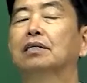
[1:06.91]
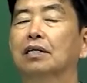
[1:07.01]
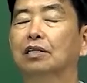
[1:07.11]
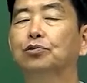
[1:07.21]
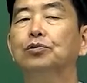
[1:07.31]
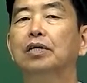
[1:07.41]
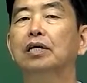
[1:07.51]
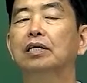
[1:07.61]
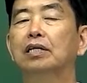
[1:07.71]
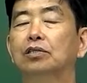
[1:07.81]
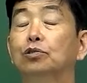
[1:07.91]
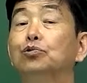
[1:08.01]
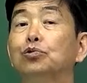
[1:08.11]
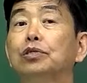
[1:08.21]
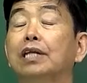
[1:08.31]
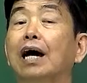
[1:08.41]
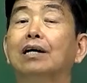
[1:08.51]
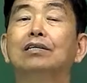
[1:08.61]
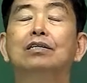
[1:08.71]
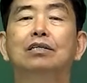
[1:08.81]
가축 사양에서는 주로
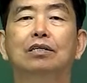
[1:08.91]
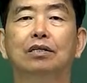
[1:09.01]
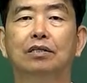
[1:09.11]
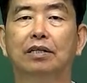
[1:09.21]
닭을